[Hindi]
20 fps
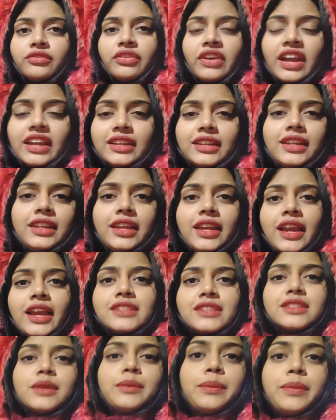फाइनली
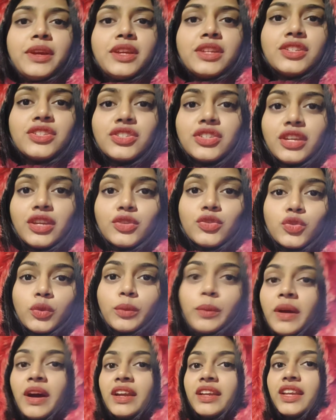अब हम पहुंच चुके
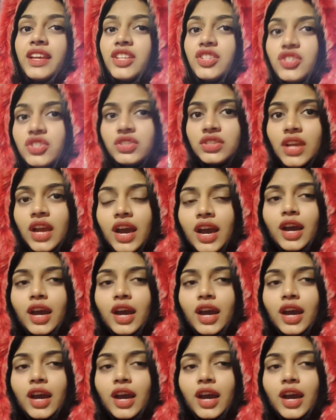हैं माँ वैष्णो